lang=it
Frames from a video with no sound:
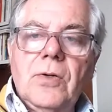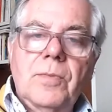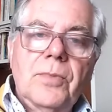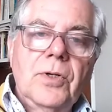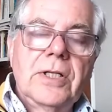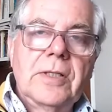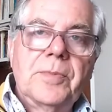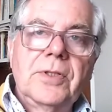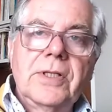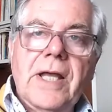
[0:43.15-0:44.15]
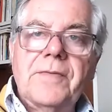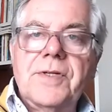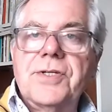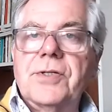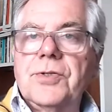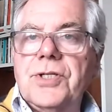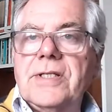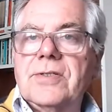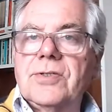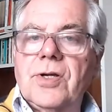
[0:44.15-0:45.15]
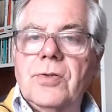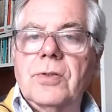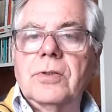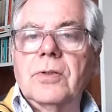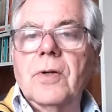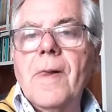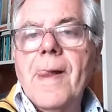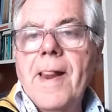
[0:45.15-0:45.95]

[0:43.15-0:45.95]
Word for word: con bola del pontefice Innocenzo II,